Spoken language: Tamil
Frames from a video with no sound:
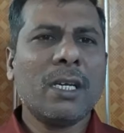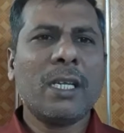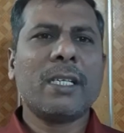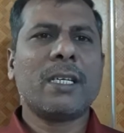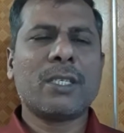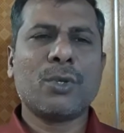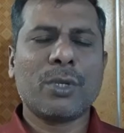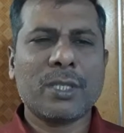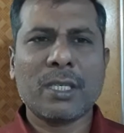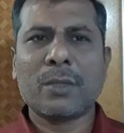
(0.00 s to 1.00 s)
நீங்கள் ஜஸ்ட்
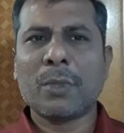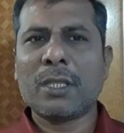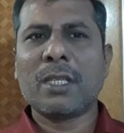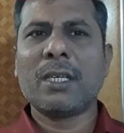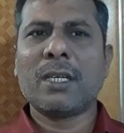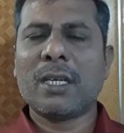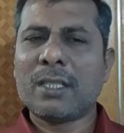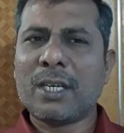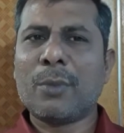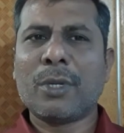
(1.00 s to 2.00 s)
ஒரு சிக்ஸ் மந்த்து இல்லை
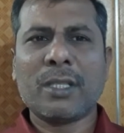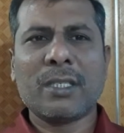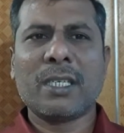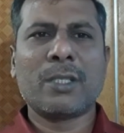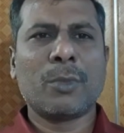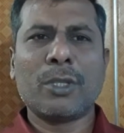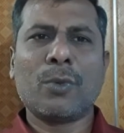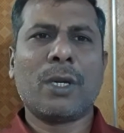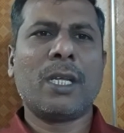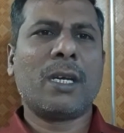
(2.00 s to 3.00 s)
த்ரீ மந்த்து சிக்ஸ் மந்த்து
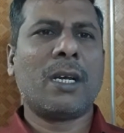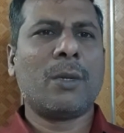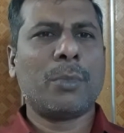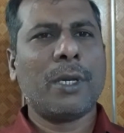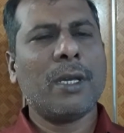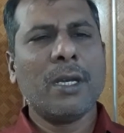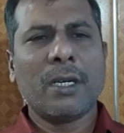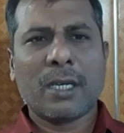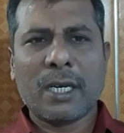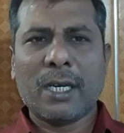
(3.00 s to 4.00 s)
ஒன் இயர் நல்லா போய்
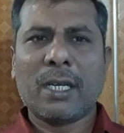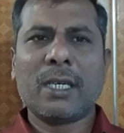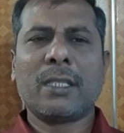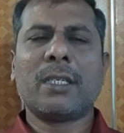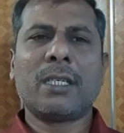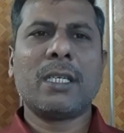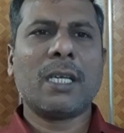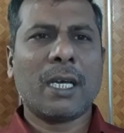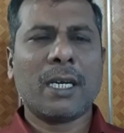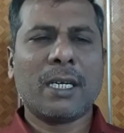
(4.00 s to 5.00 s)
ட்ரைனிங் எடுத்துக்கிட்டு
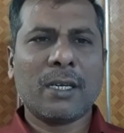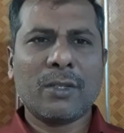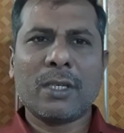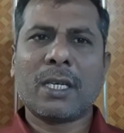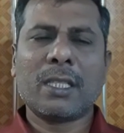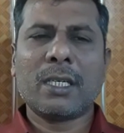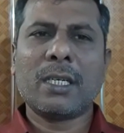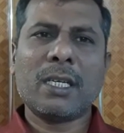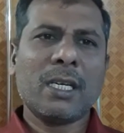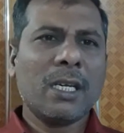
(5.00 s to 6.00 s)
யார்கிட்டாவது
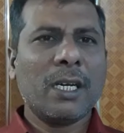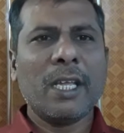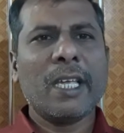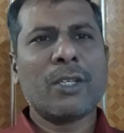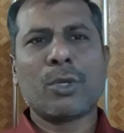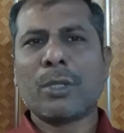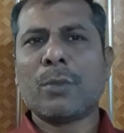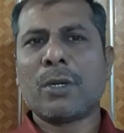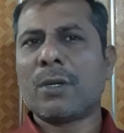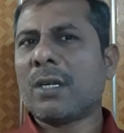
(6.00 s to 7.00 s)
கற்றுக்கிட்டு நீங்கள்
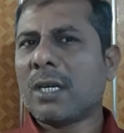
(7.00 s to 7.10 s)
சொந்தமாக கூட